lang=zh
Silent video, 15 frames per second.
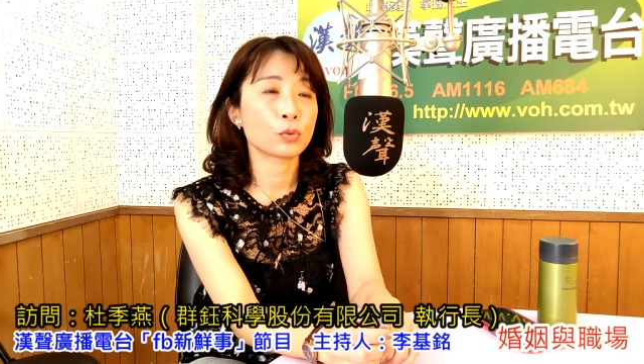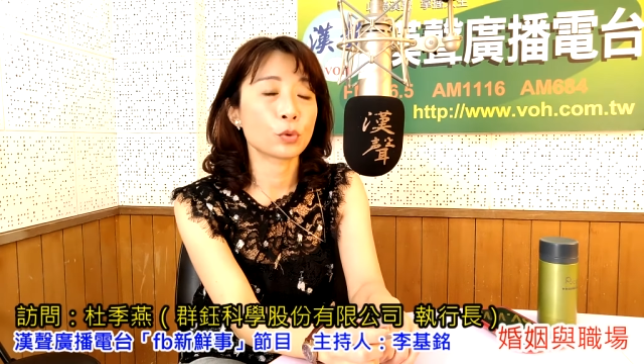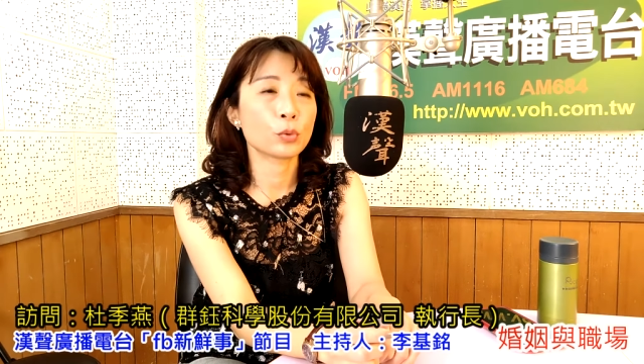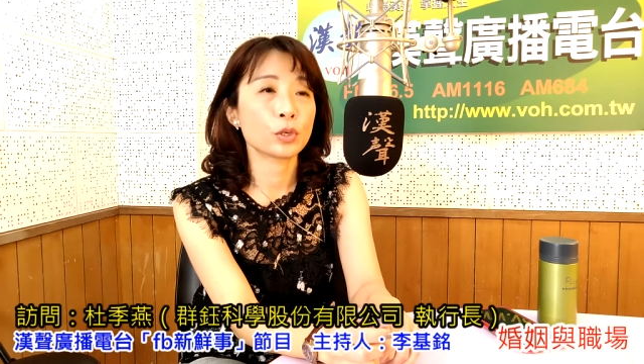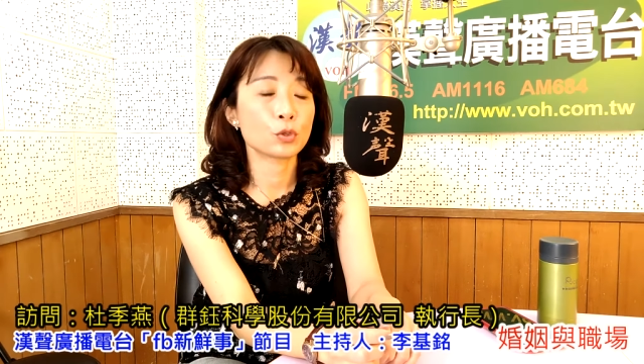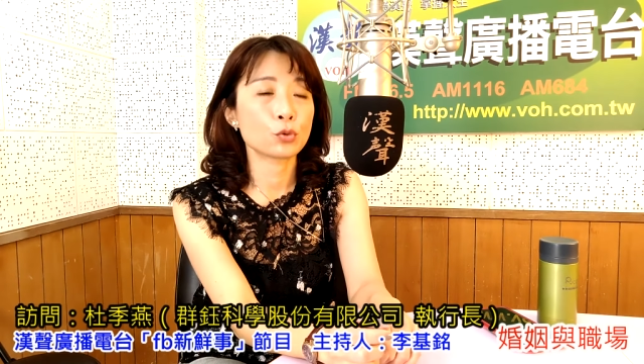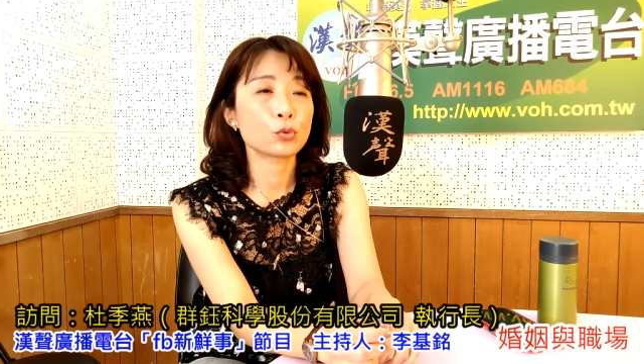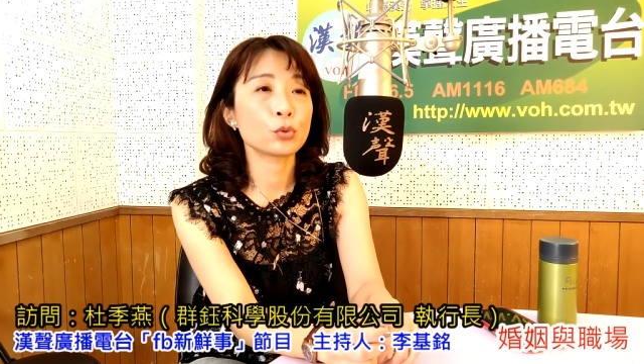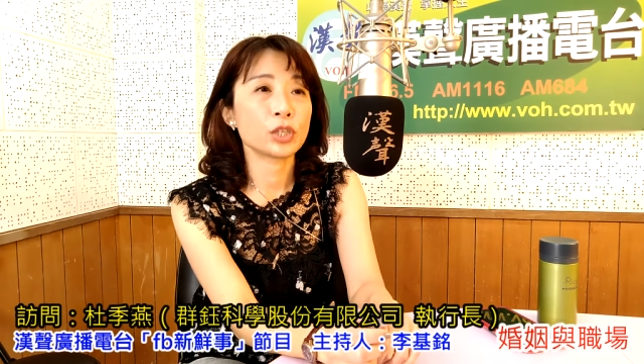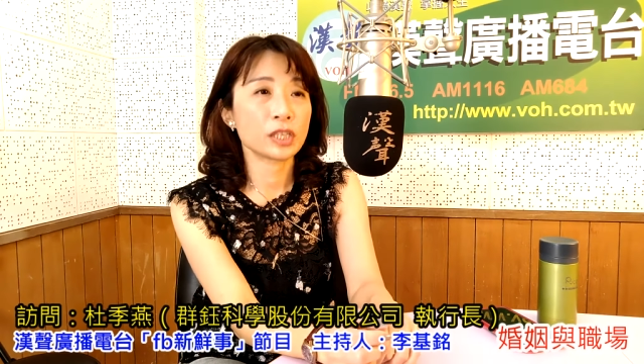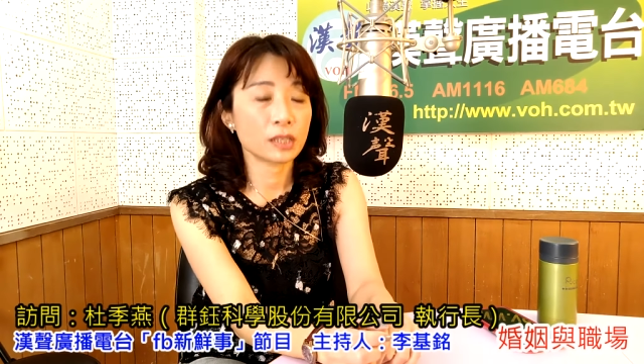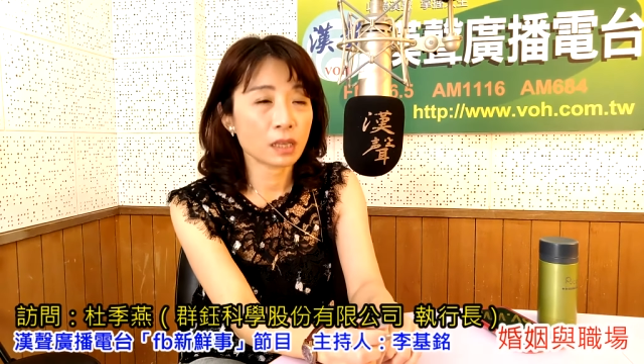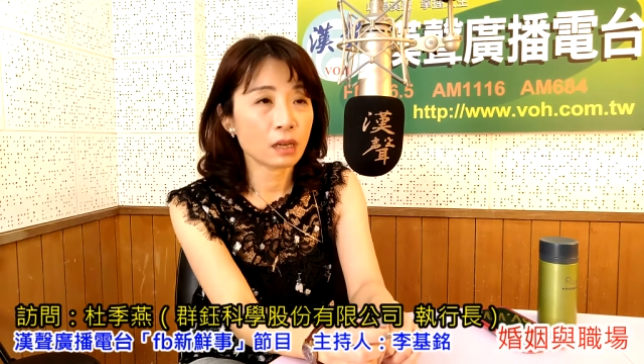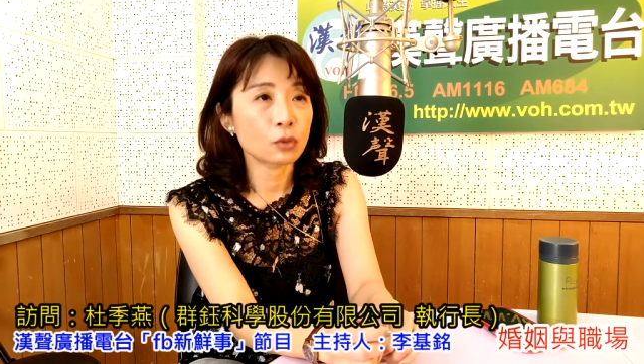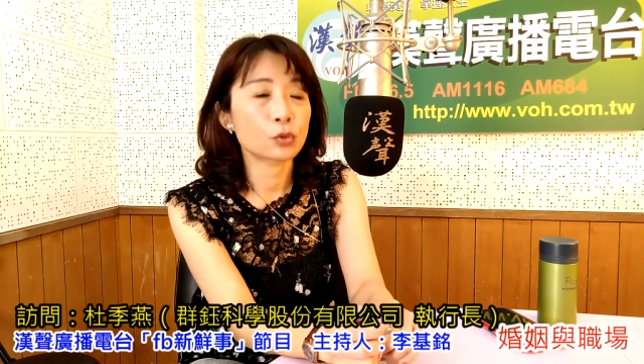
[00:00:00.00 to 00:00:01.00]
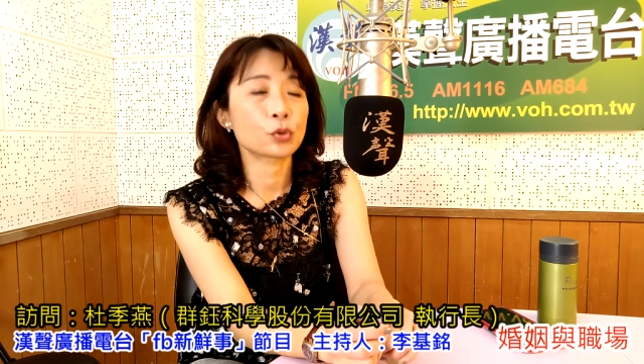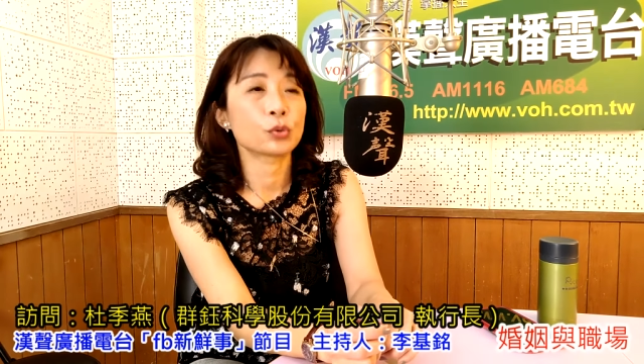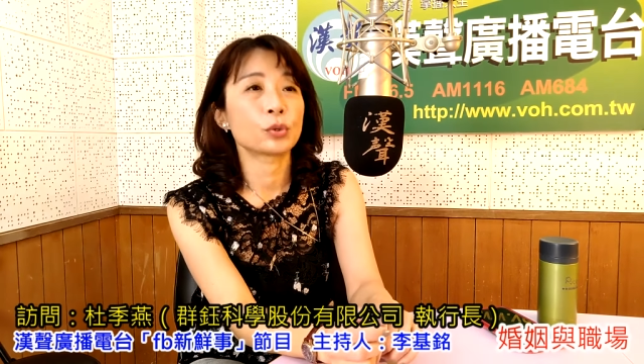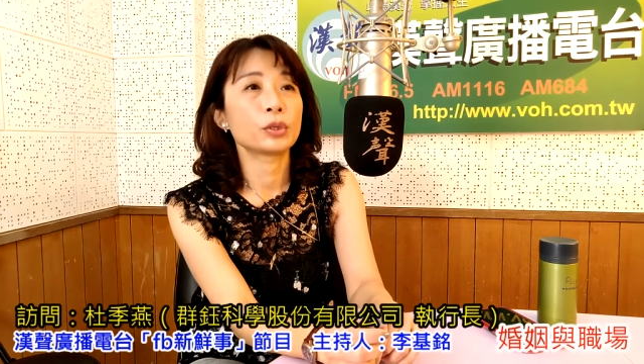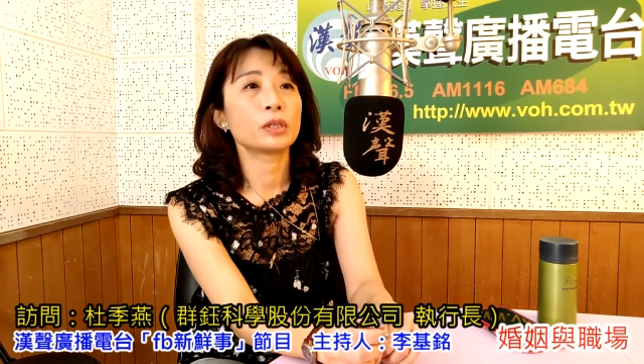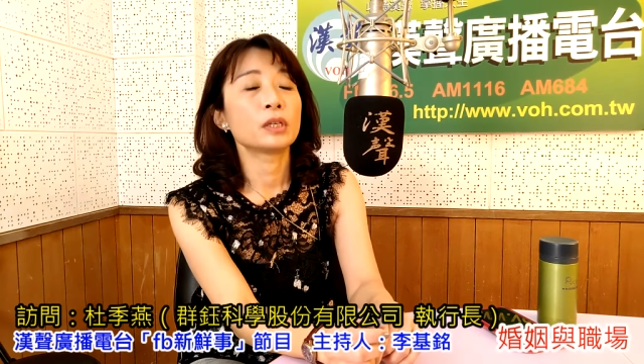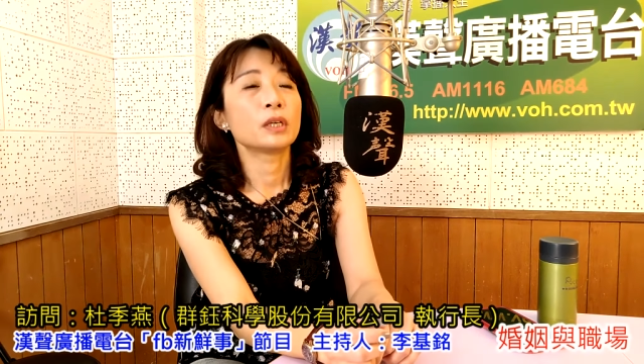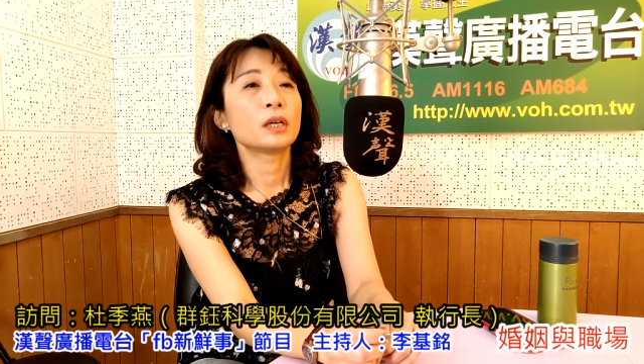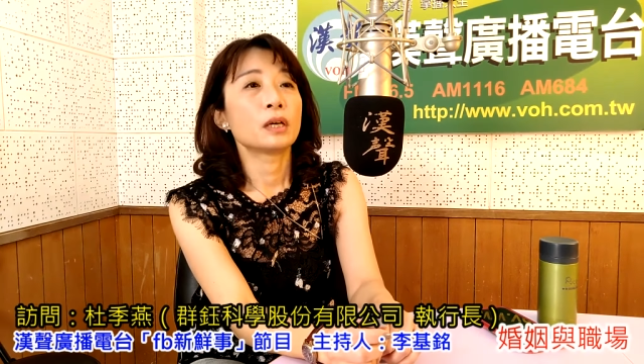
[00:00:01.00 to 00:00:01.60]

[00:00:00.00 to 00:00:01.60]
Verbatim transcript: 我会注意到说，